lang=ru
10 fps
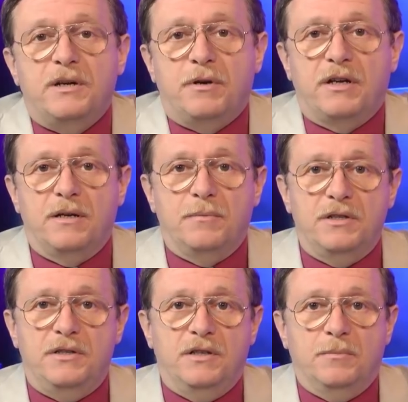программа
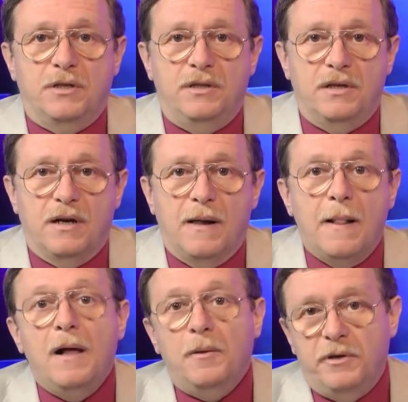«Тема дня».
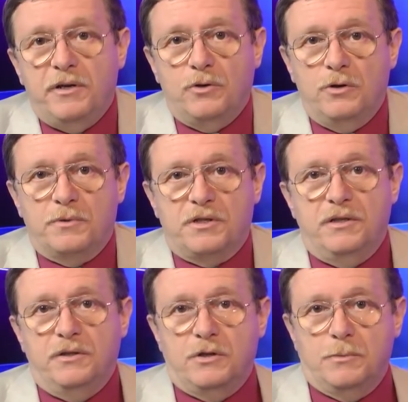Переходим к
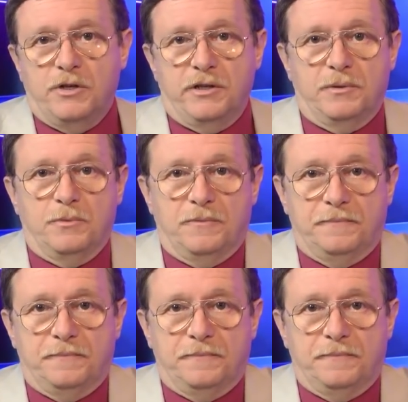следующему этому.